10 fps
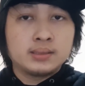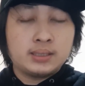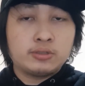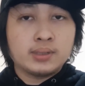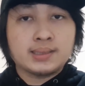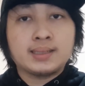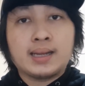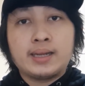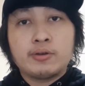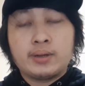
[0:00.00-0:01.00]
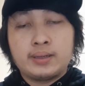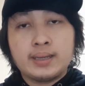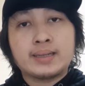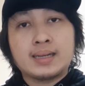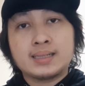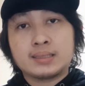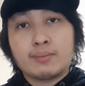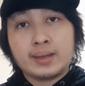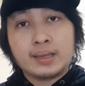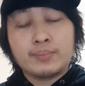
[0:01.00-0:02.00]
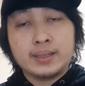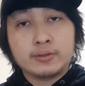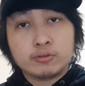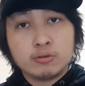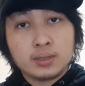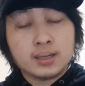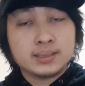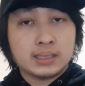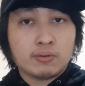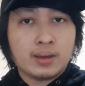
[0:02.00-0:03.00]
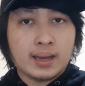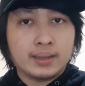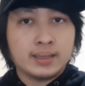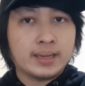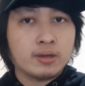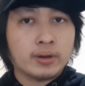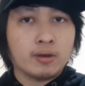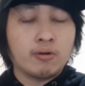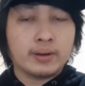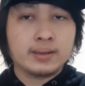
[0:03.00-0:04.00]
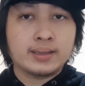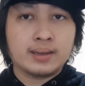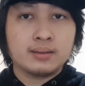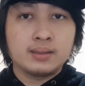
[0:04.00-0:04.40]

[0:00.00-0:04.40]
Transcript: si Jonathan Galindo ini adalah sebagai bentuk kekecewaan dari orang-orang yang